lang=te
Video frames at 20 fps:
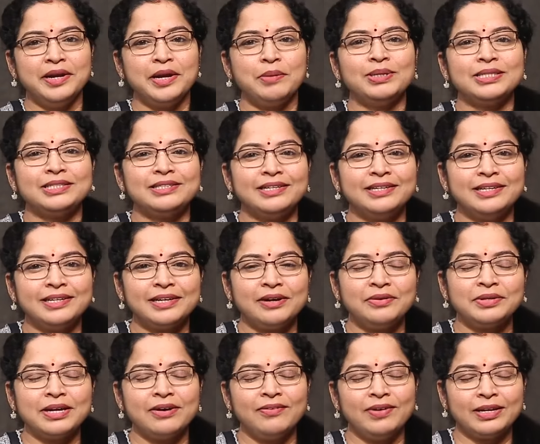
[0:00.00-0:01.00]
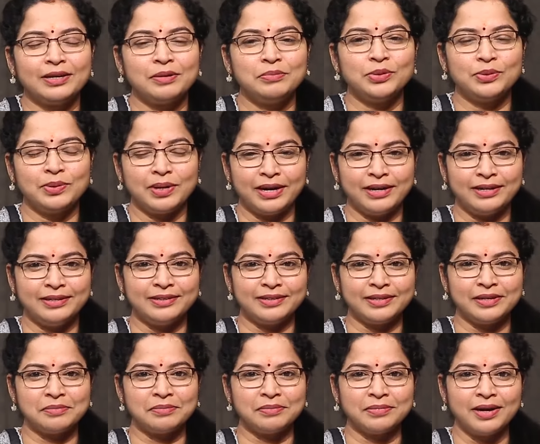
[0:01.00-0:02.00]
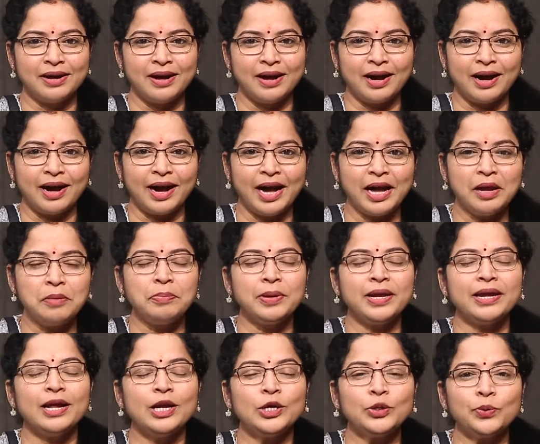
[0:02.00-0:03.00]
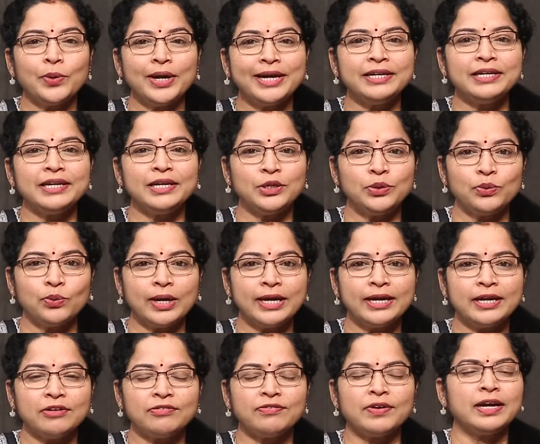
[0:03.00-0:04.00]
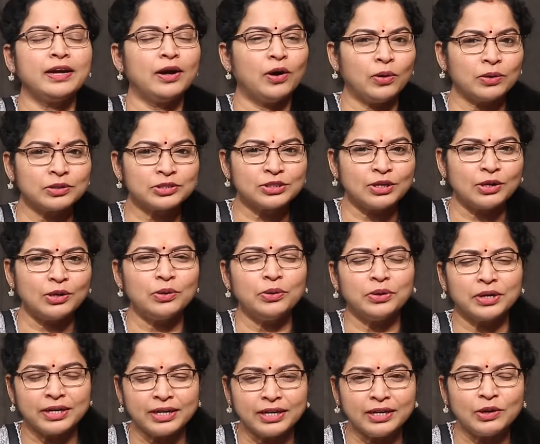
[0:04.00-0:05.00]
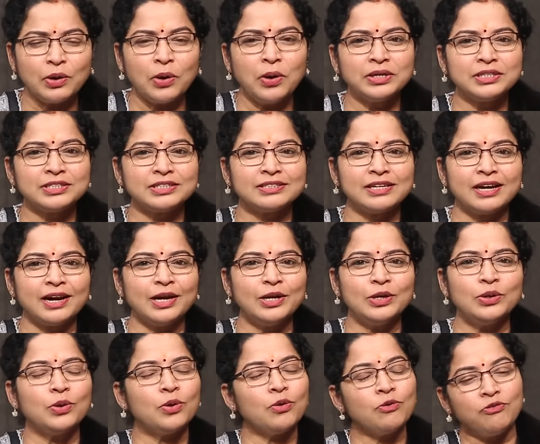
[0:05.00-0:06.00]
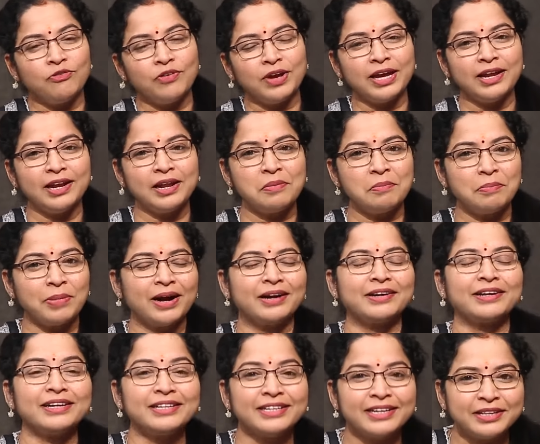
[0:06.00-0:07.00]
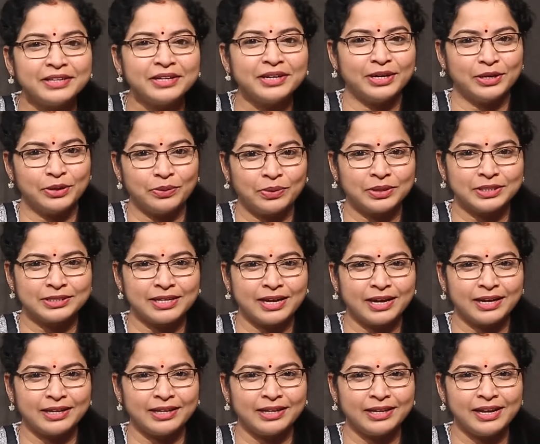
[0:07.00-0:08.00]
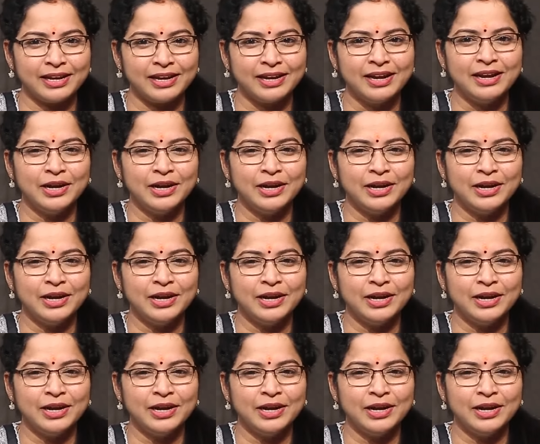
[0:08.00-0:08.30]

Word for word: నమస్తే నేను కవిత వెల్కమ్ టు ఐ డ్రీమ్ ఐపీఎల్ ట్వంటీ ట్వంటీ ఫైవ్ ఆప్షన్లో రికార్డ్ స్థాయిలో వేలం పాట ఎందుకని కొనసాగింది